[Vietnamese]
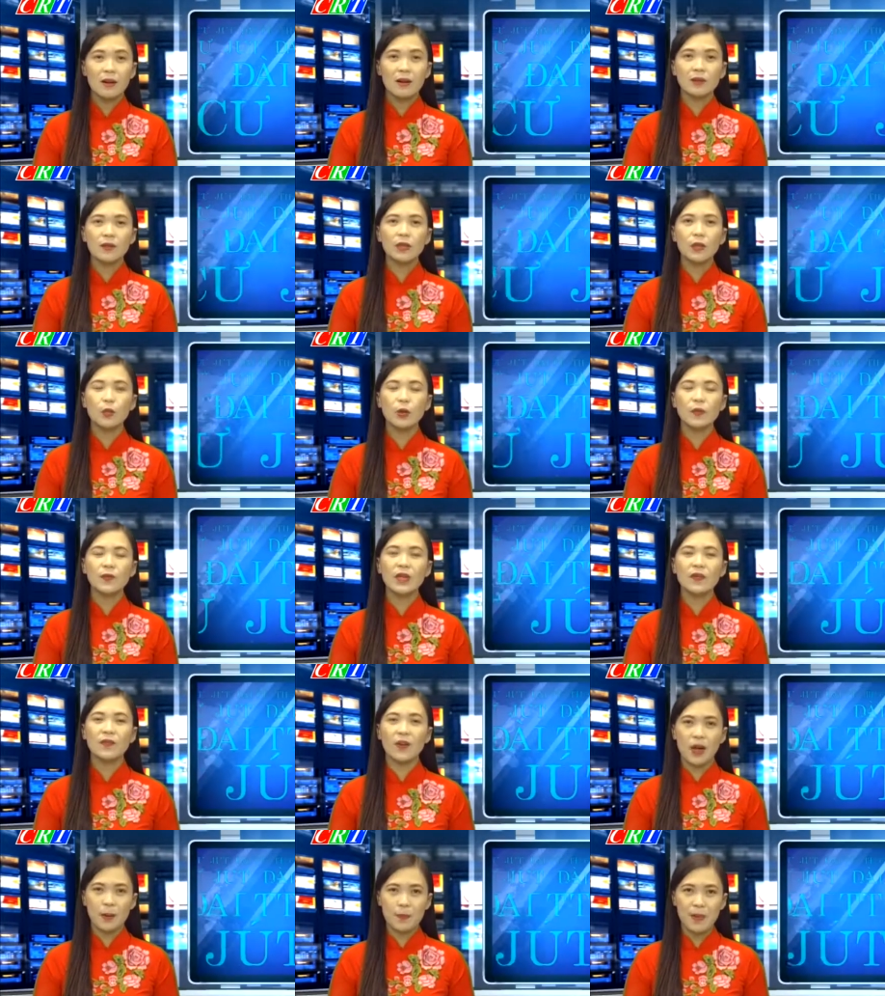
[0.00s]
Thưa quý vị
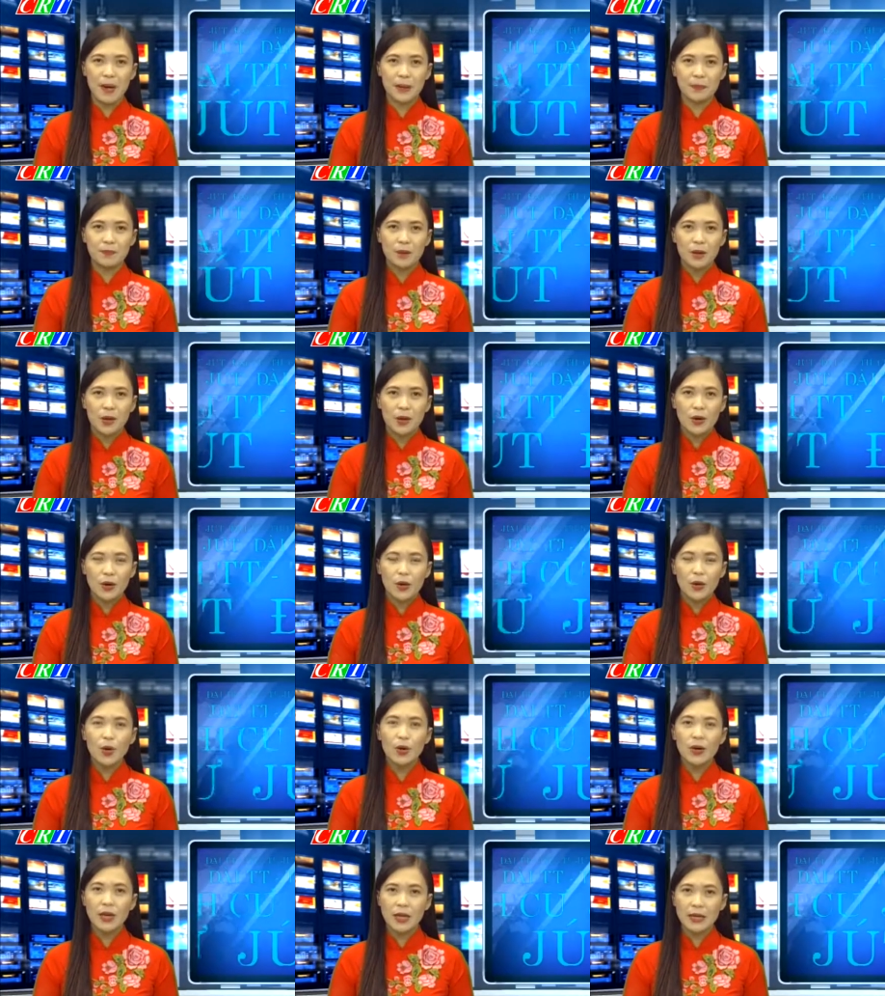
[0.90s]
và các bạn,
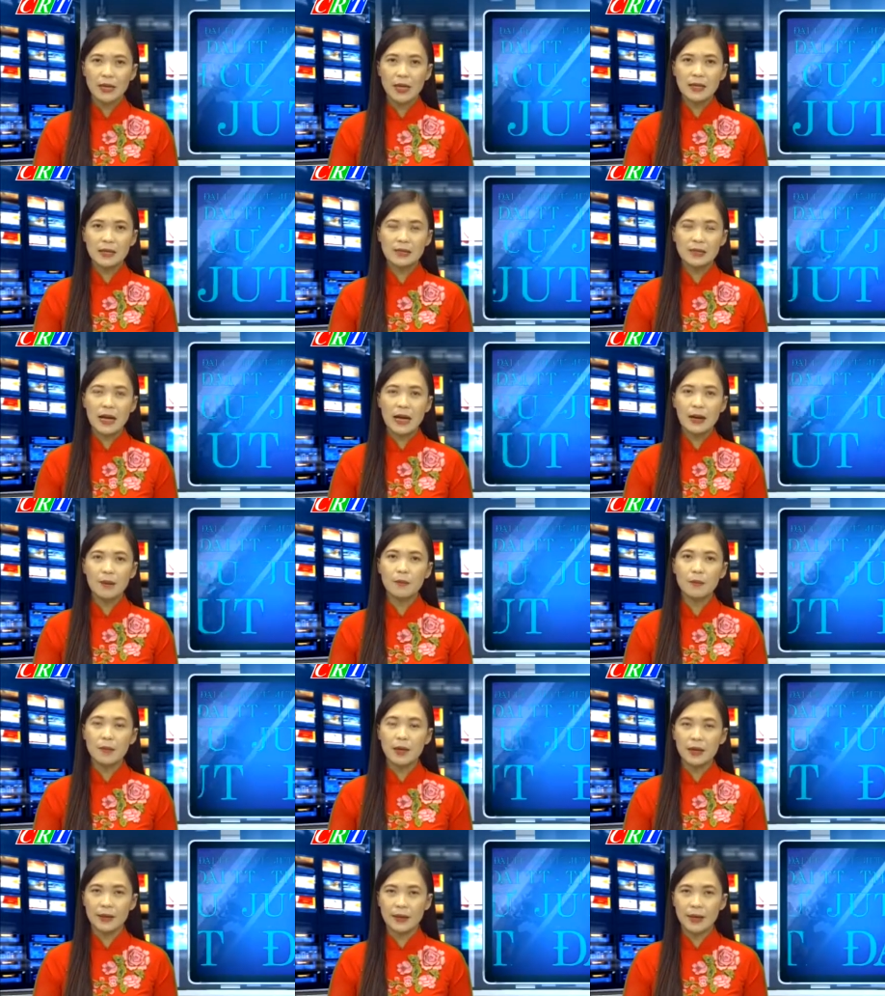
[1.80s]
Hội nghị đánh giá
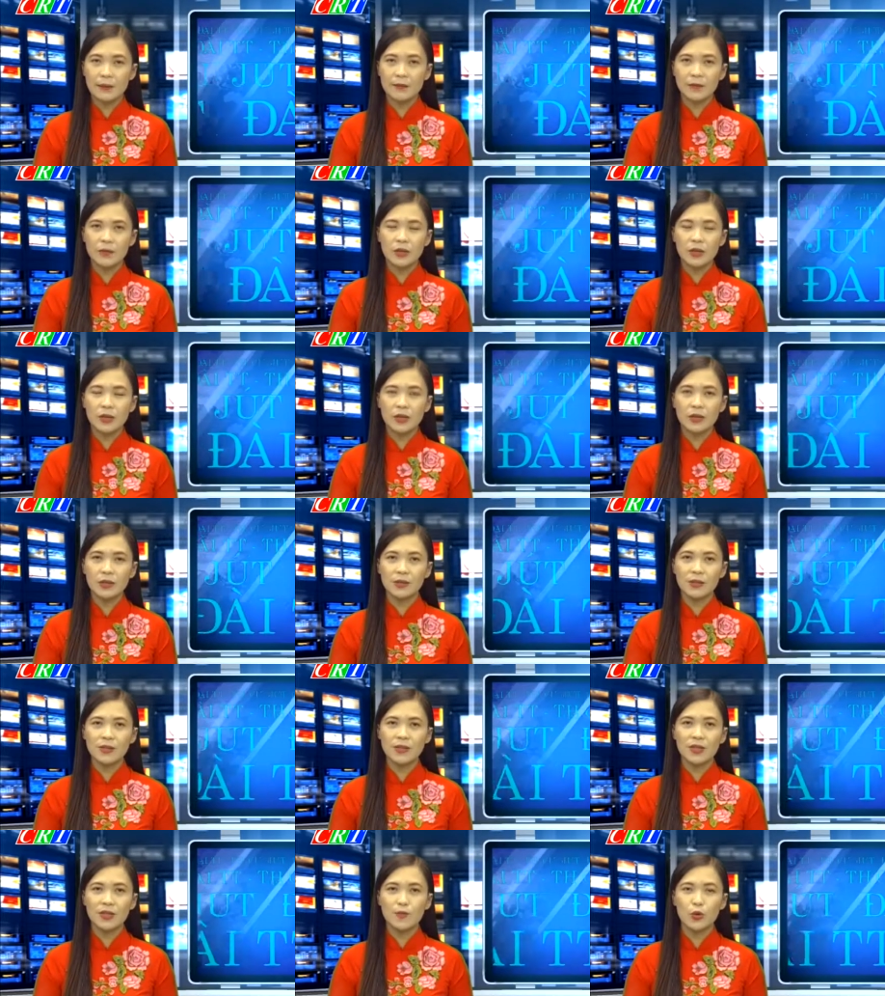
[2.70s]
10 năm thực hiện
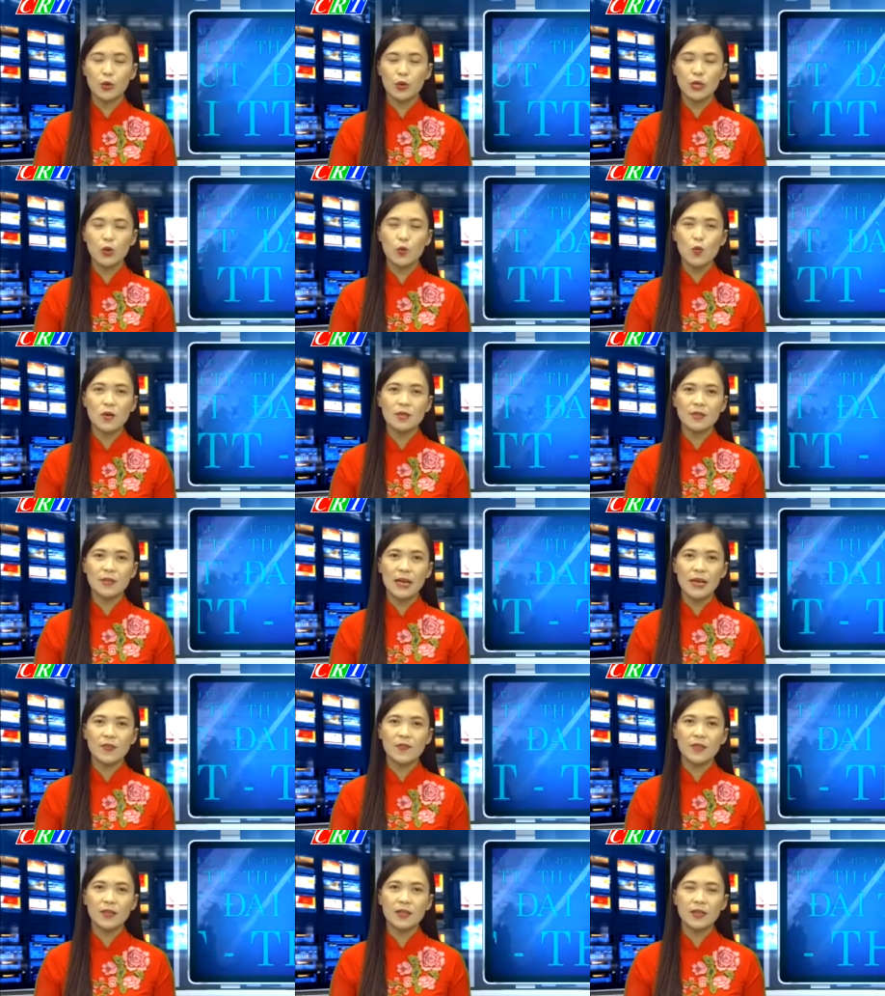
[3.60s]
chương trình mục tiêu quốc
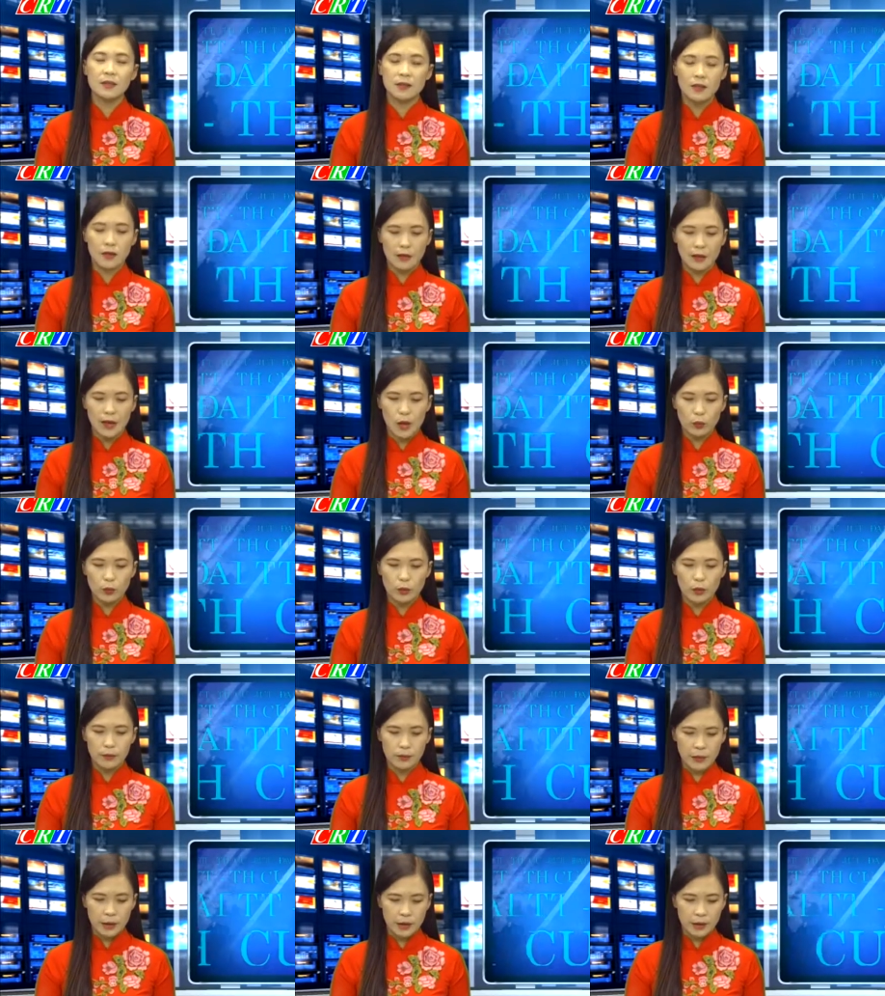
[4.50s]
gia về xây dựng nông
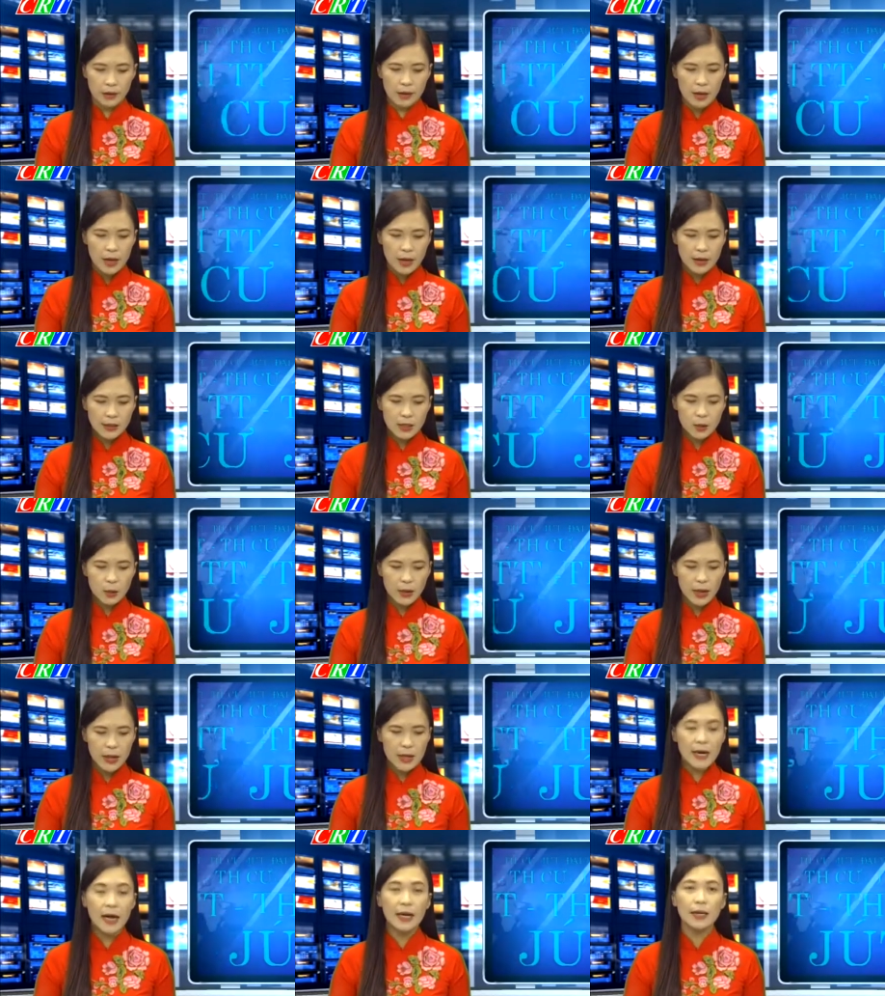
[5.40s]
thôn mới giai
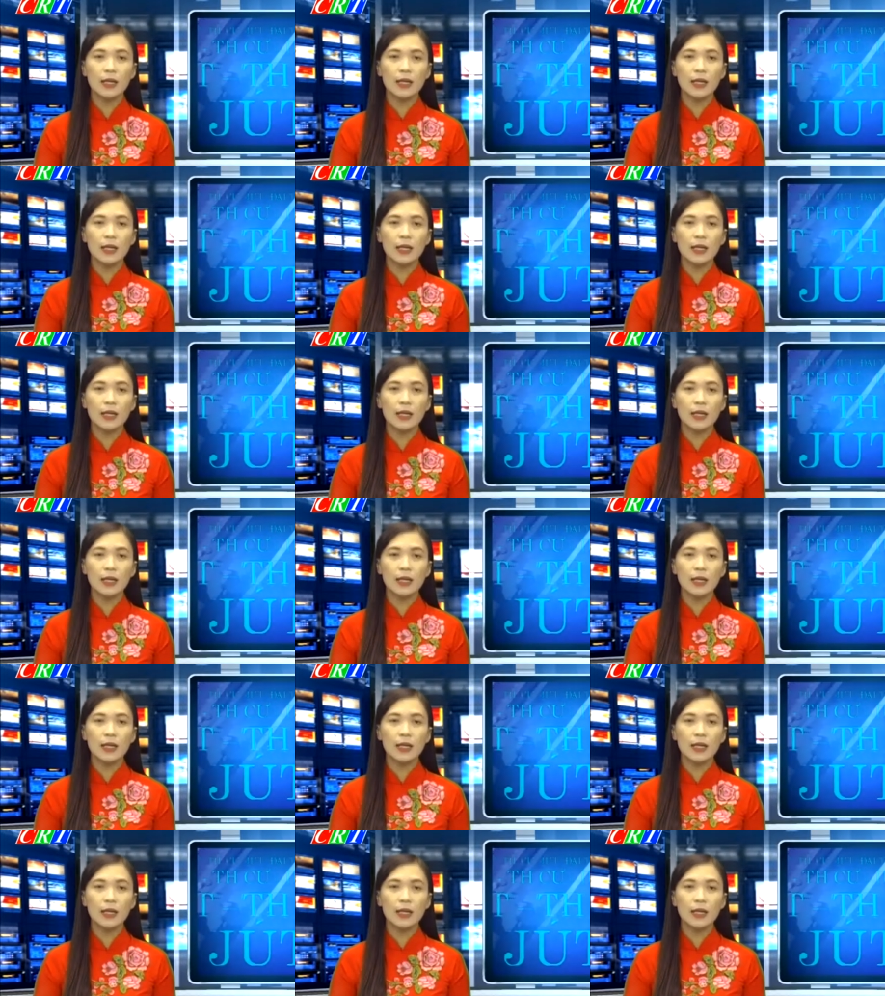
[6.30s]
đoạn